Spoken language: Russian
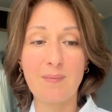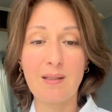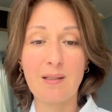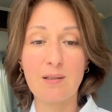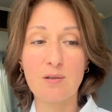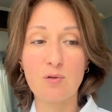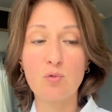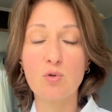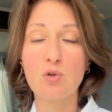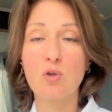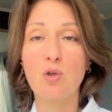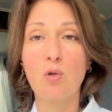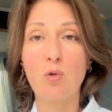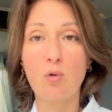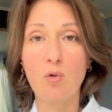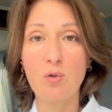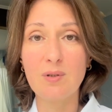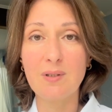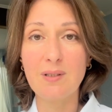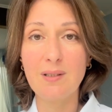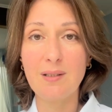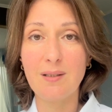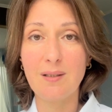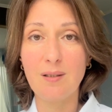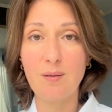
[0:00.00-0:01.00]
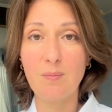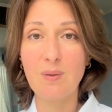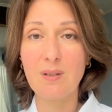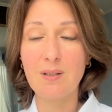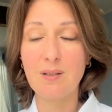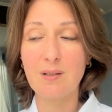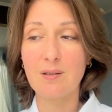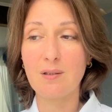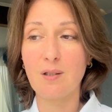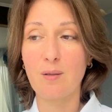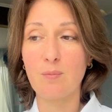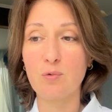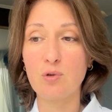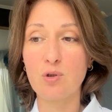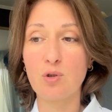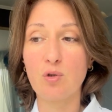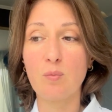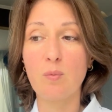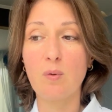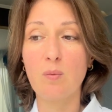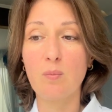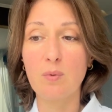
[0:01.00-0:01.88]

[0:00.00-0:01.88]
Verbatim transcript: ну, склонны именно к тому, чтобы